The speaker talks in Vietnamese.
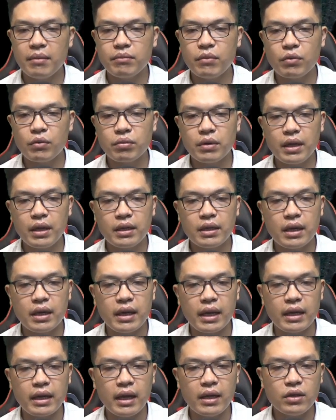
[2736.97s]
mục đích là
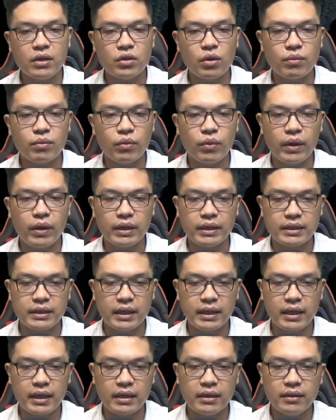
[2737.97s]
để lấy trộm huyền
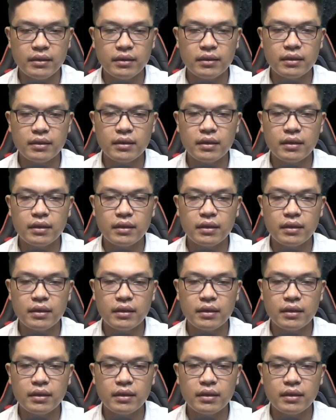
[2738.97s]
sách ấn.